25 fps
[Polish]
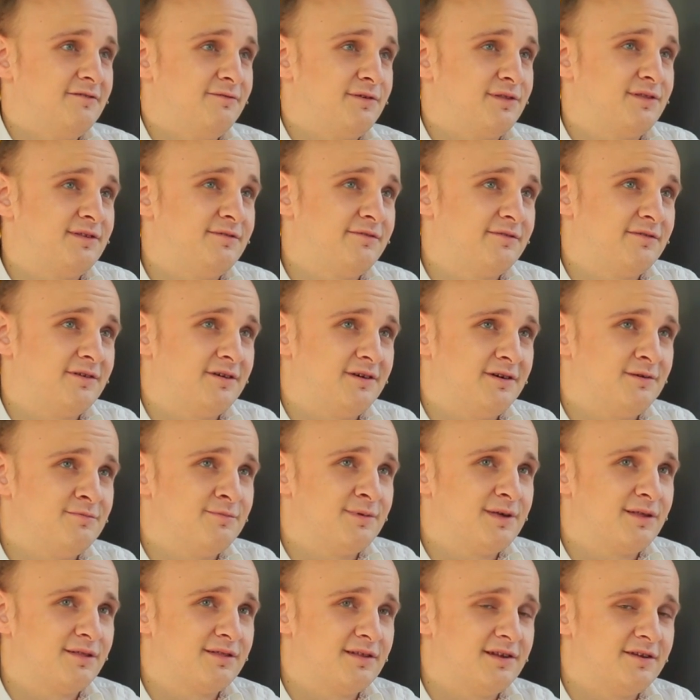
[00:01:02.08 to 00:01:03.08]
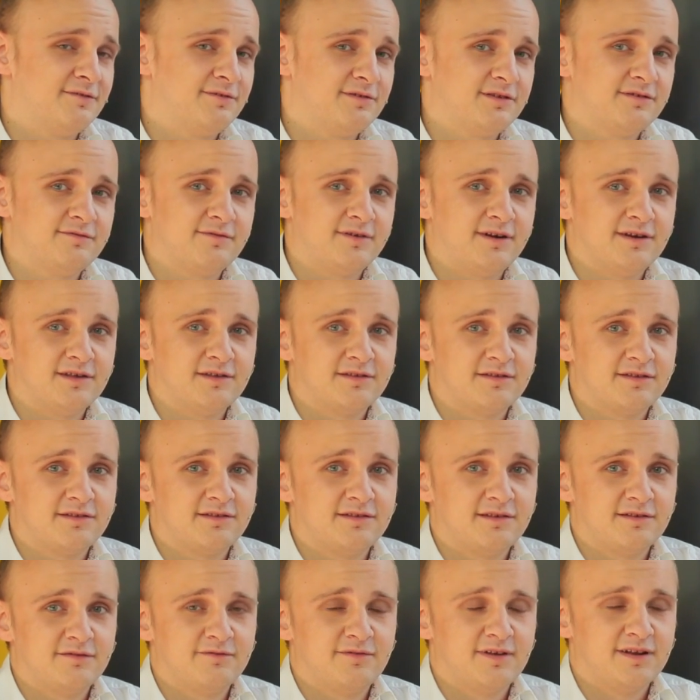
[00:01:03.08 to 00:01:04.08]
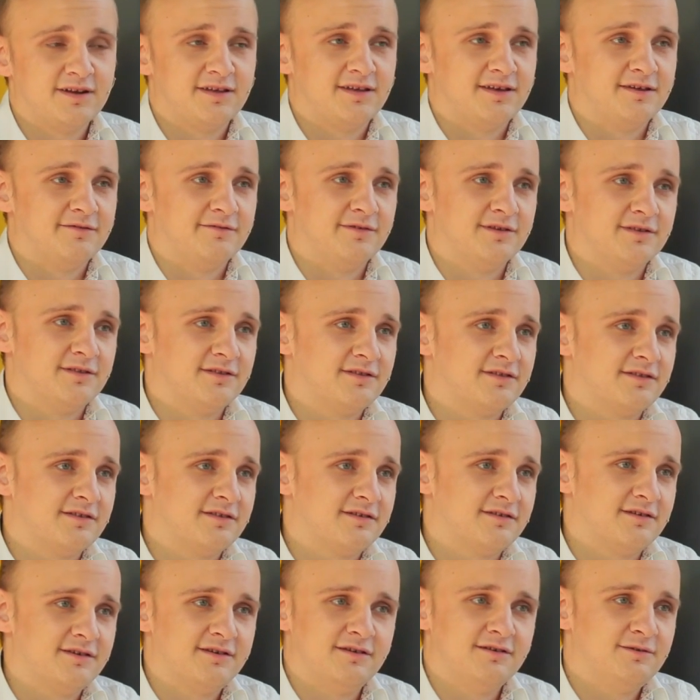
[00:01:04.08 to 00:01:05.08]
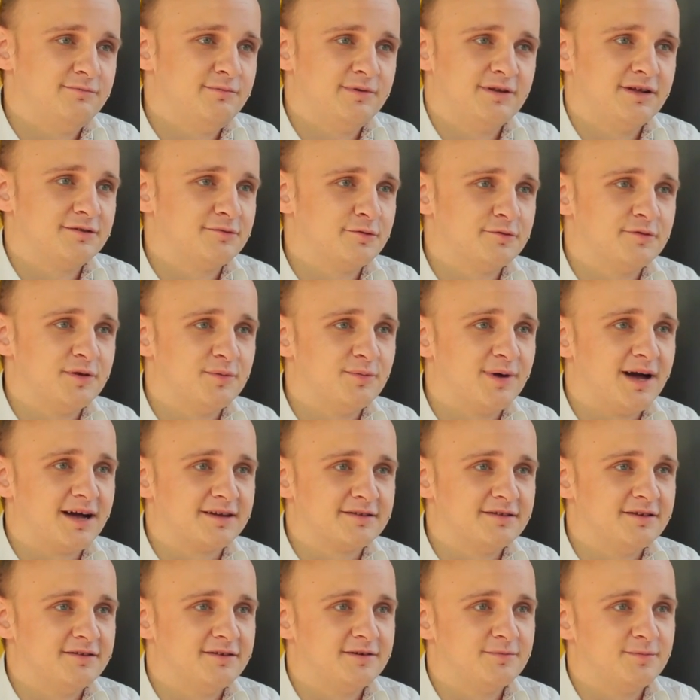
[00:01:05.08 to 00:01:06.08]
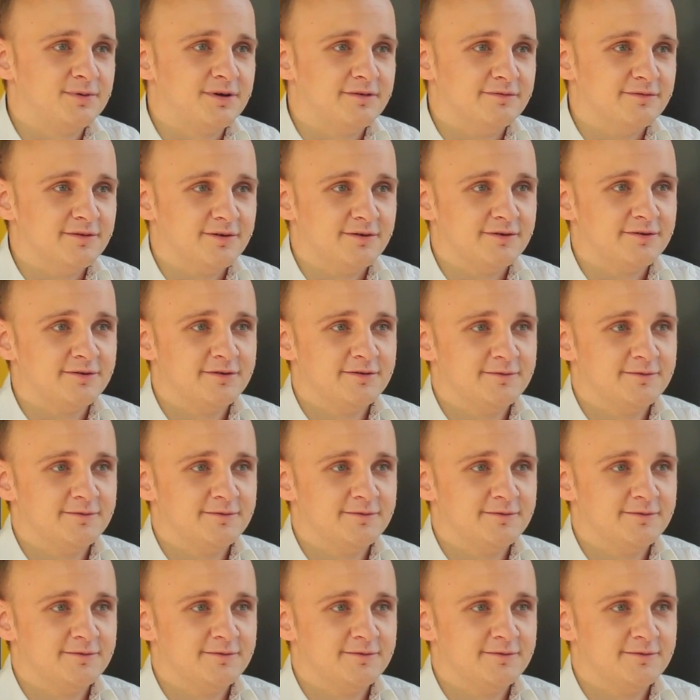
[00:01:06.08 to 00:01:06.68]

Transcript: Festi e, miejsce na festiwal jest, jest wielkie, więc e, biletów nie braknie na pewno.